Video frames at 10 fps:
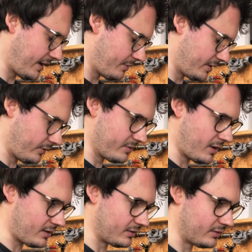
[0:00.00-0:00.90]
einmal neu
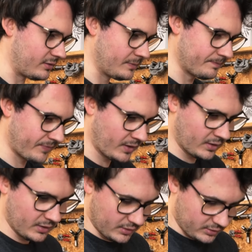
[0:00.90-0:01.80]
machen. Ne?
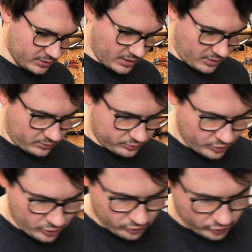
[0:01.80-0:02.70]
Genau,
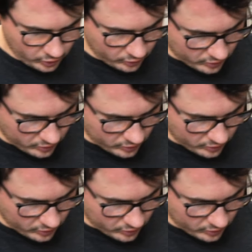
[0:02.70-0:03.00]
Jo,